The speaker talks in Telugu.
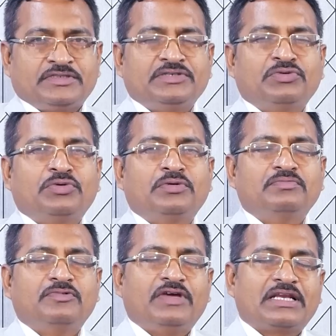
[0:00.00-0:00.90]
శివోం
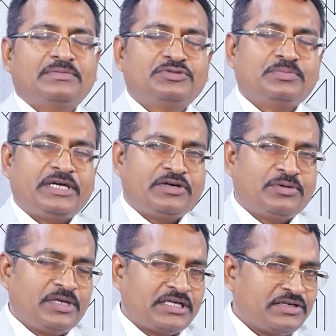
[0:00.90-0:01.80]
వెల్కమ్ టు మై
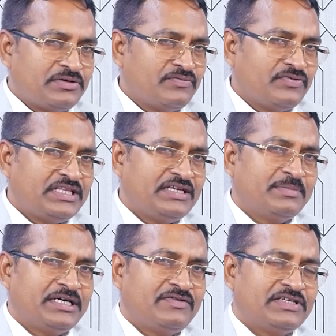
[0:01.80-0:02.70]
హోమ్ లక్కీ హోమ్ వేదిక్
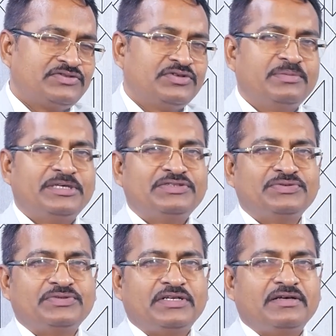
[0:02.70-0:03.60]
మహావాస్తు అండ్
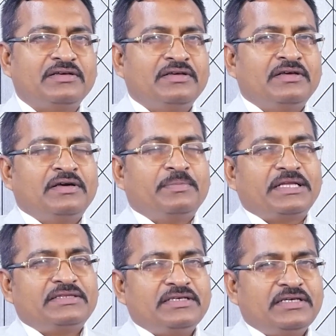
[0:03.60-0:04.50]
సూత్ర
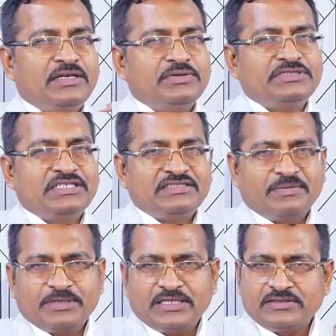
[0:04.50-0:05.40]
ప్రతి ఇల్లు సిరి
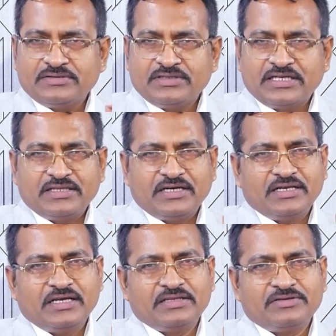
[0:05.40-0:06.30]
సంపదలతో
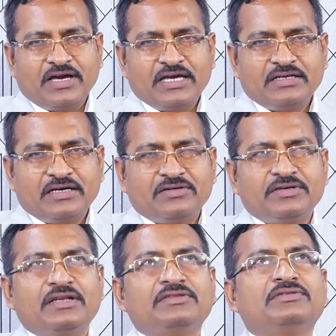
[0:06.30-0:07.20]
ధనధాన్యాలతో
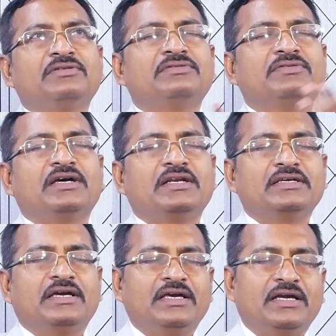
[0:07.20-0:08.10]
ఆయురారోగ్యాలతో
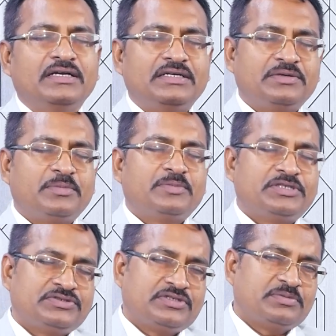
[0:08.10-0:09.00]
తులతూగాలని ఆ యాగంటి
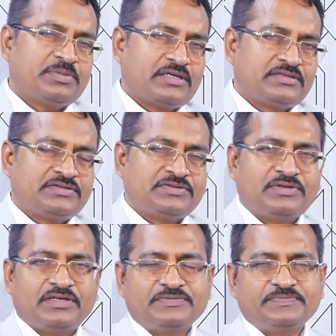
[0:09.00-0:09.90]
ఉమామహేశ్వరుని
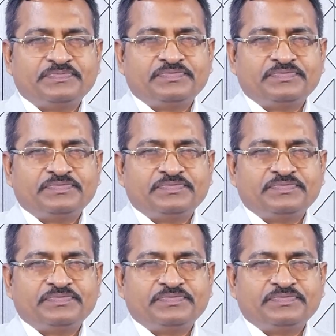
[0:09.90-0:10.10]
ప్రార్థిస్తున్నాను